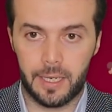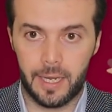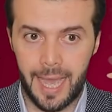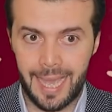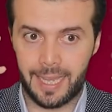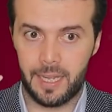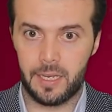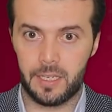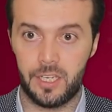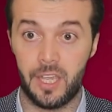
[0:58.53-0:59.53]

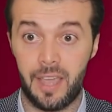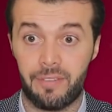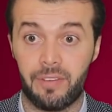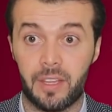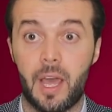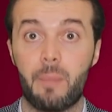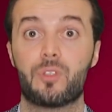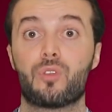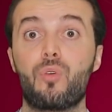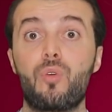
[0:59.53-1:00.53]
العقل يحفظها
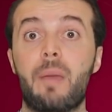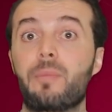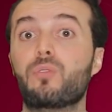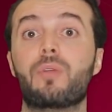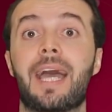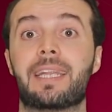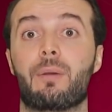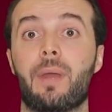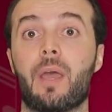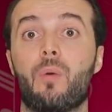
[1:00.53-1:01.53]
بسهولة بدون
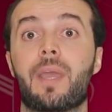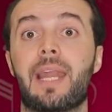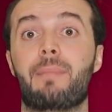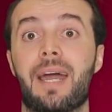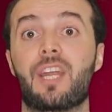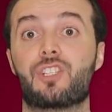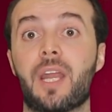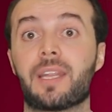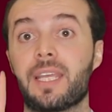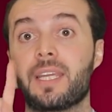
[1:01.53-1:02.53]
حتى ورقة وقلم على
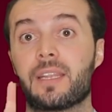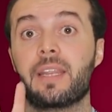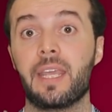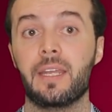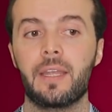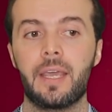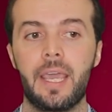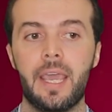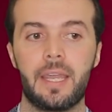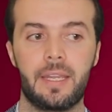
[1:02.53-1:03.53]
شرطين اثنين
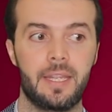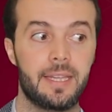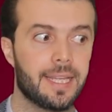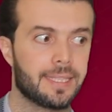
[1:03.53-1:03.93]
ان انت